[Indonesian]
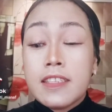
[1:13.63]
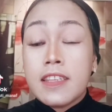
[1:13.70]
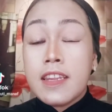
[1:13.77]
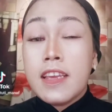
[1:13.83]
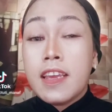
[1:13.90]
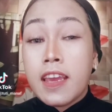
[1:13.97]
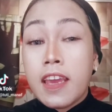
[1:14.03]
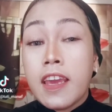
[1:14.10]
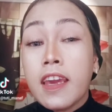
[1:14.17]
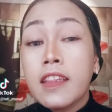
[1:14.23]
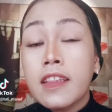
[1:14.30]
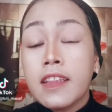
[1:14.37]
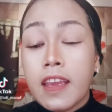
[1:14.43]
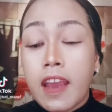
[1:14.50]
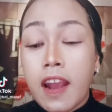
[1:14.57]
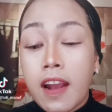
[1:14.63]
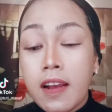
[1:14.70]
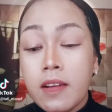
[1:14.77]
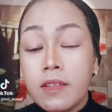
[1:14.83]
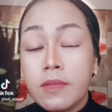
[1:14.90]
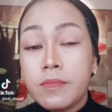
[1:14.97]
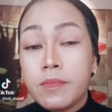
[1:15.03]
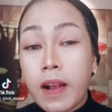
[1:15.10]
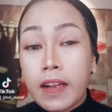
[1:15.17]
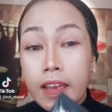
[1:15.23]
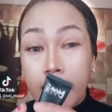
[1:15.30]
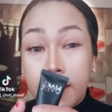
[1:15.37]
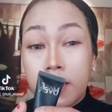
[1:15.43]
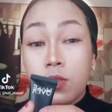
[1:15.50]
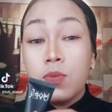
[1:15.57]
sedikit ya,
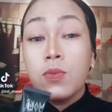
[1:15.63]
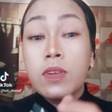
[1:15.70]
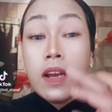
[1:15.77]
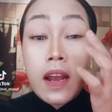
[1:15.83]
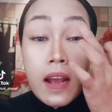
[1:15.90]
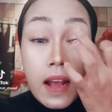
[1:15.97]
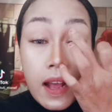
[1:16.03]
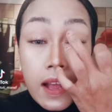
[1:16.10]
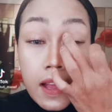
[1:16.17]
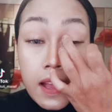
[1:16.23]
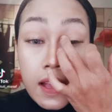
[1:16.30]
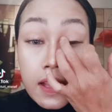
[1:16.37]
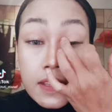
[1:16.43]
pakai ini juga.